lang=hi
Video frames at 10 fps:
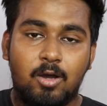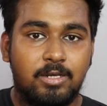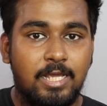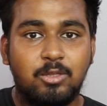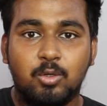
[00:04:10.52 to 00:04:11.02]
और
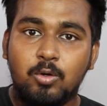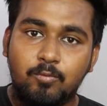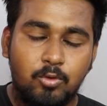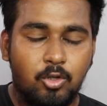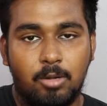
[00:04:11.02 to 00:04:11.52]
नहीं तो
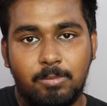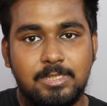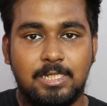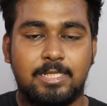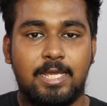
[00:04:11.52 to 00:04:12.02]
वो नॉर्मल
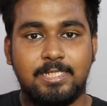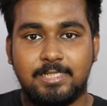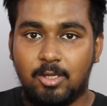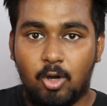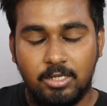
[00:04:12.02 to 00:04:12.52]
चलता है
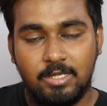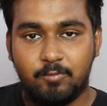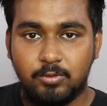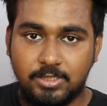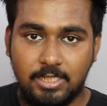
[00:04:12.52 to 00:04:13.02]
जैसे और
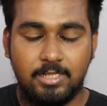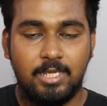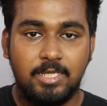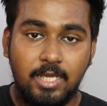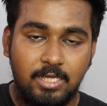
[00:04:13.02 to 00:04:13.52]
ईयरफोन्स चलते
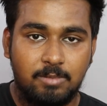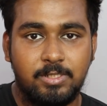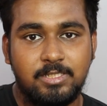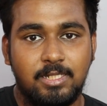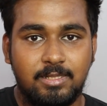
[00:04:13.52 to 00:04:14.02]
हैं या
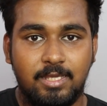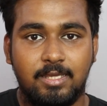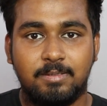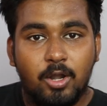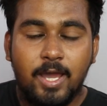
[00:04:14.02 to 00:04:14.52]
ईयरबड्स चलते
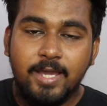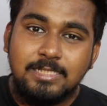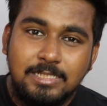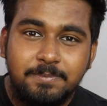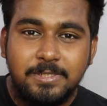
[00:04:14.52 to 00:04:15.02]
हैं और हाँ
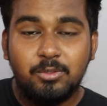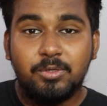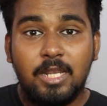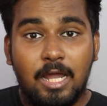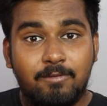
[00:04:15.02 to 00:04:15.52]
इन सब चीज़ों
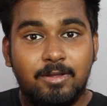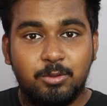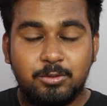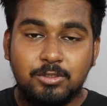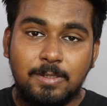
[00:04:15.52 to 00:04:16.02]
के अलावा
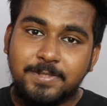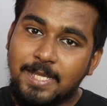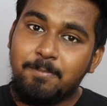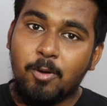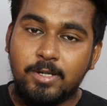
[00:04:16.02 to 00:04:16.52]
दोस्तों
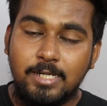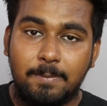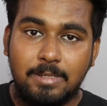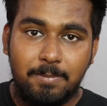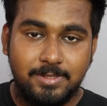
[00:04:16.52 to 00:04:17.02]
सबसे इंपॉर्टेंट
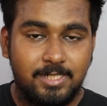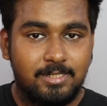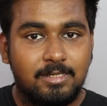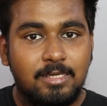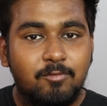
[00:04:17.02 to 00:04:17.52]
आपका
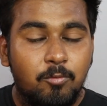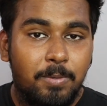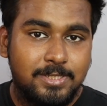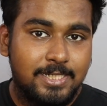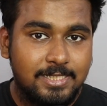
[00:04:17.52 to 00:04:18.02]
बजट कि वो
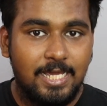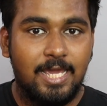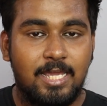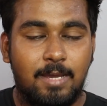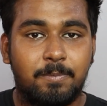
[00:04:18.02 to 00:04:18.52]
बजट क्या
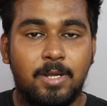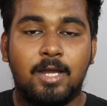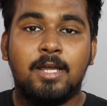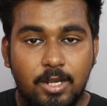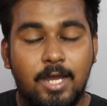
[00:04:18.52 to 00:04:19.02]
है
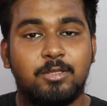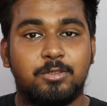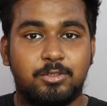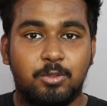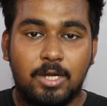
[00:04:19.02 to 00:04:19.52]
आपका और हाँ
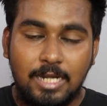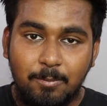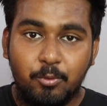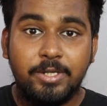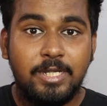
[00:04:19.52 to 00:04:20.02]
दोस्तों अगर
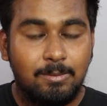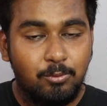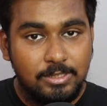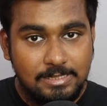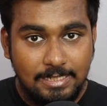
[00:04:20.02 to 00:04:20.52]
आपको कोई टी
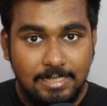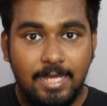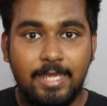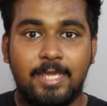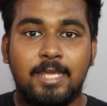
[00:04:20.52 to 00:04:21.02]

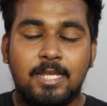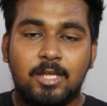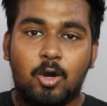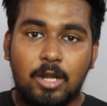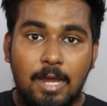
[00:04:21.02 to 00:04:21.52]
लेना है
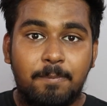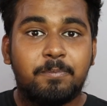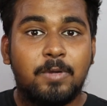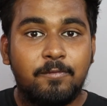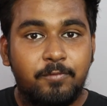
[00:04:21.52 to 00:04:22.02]
और
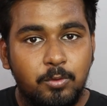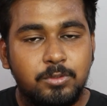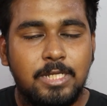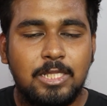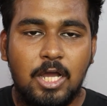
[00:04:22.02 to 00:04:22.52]
आप
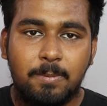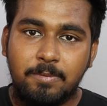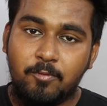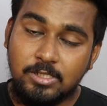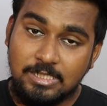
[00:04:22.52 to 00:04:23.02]
कंफ्यूज हैं तो आप
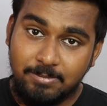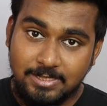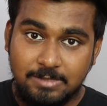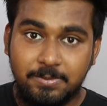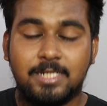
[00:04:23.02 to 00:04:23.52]
हमें व्हाट्सएप
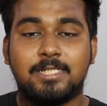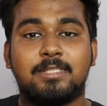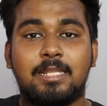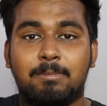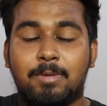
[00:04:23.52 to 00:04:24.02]
मैसेज भी कर
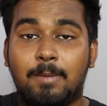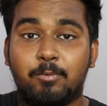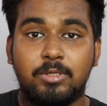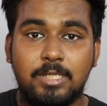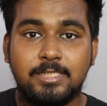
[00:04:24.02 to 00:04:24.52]
सकते हैं नंबर
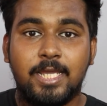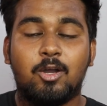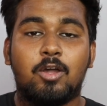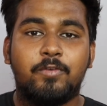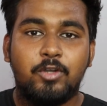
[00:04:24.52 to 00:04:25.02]
आपको दिख
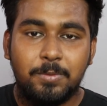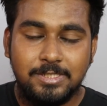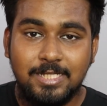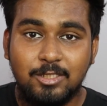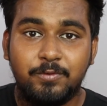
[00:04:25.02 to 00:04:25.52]
जाएगा और वीडियो
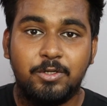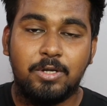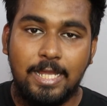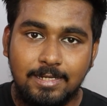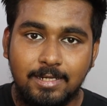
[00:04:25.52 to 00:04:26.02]
पसंद आए तो वीडियो
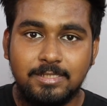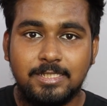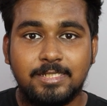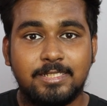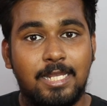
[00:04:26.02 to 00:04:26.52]
को लाइक कर
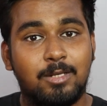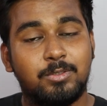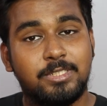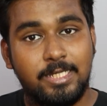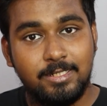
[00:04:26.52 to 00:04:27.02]
दीजिएगा चैनल
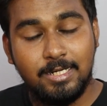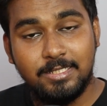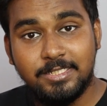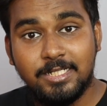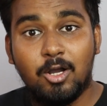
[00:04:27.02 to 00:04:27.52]
को शेयर कर
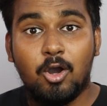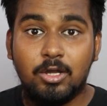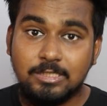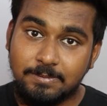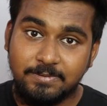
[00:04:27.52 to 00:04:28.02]
दीजिएगा
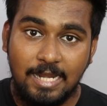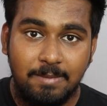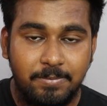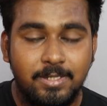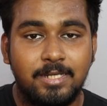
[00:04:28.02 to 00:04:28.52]
और
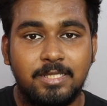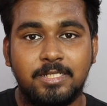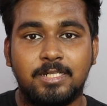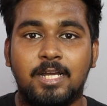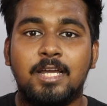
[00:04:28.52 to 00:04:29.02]
सब्सक्राइब भी कर
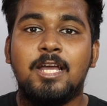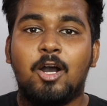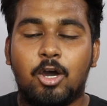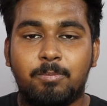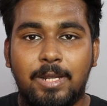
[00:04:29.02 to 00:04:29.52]
दीजिएगा
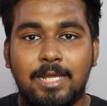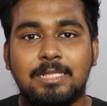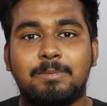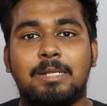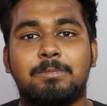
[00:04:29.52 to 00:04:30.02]
और बेल
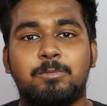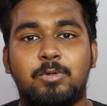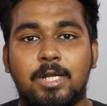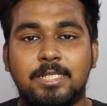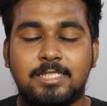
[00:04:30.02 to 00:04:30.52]
आइकन दबाना मत
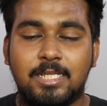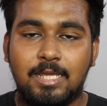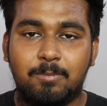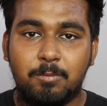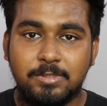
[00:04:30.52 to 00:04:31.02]
भूलिएगा जिससे
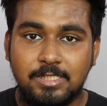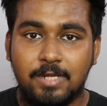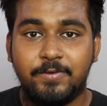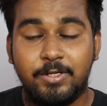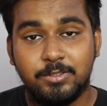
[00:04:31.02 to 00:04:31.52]
कि आपको
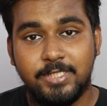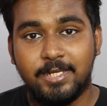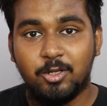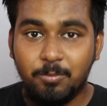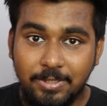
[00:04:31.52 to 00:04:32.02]
मज़ेदार वीडियोस
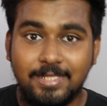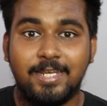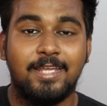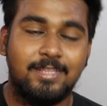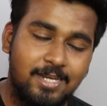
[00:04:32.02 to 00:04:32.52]
देखने को मिलती रहें